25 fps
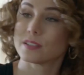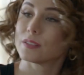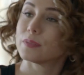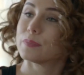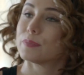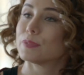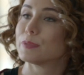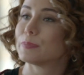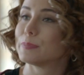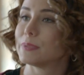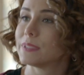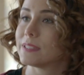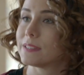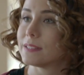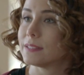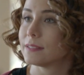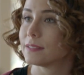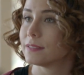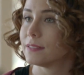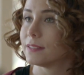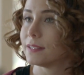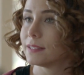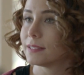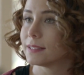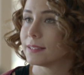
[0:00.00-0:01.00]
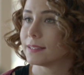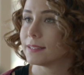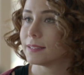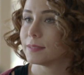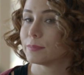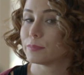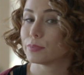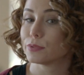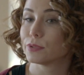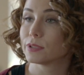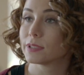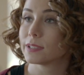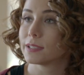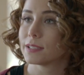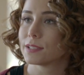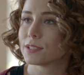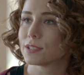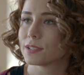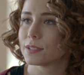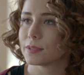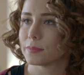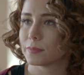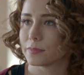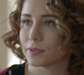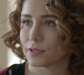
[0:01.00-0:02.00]
Bu pislik var ya, bunu
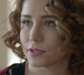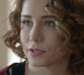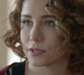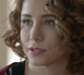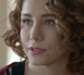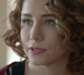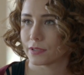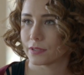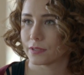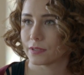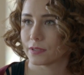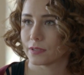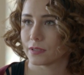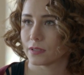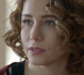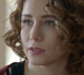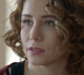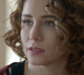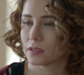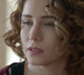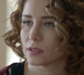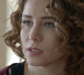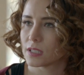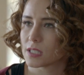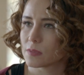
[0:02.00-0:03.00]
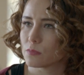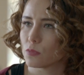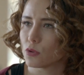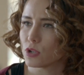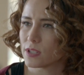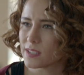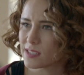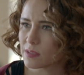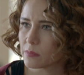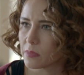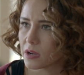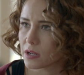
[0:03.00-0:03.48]
kaçırmış. Kız polisi mi